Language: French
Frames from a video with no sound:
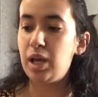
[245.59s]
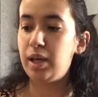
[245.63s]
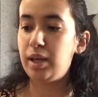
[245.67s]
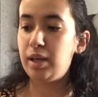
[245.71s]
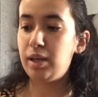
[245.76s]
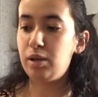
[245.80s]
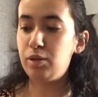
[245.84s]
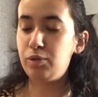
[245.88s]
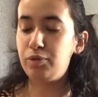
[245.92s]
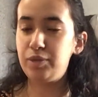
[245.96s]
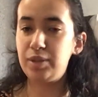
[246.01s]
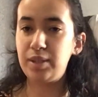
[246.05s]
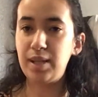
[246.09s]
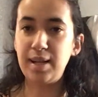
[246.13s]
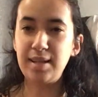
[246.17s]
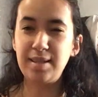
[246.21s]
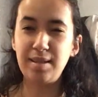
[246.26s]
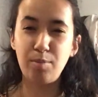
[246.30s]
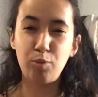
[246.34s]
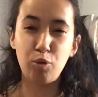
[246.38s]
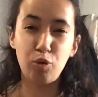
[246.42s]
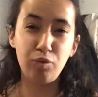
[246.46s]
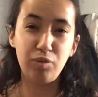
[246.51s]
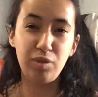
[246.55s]
Et au final,
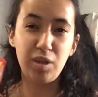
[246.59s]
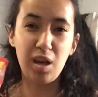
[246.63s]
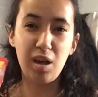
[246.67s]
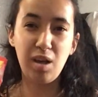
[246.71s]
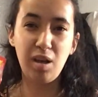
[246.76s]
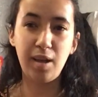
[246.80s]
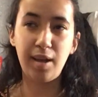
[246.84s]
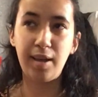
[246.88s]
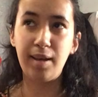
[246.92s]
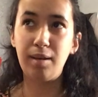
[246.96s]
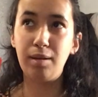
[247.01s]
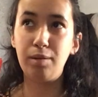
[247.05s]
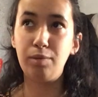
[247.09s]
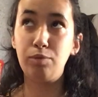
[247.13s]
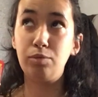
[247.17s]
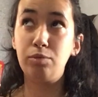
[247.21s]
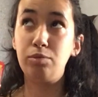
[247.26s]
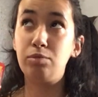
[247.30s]
ça me revient à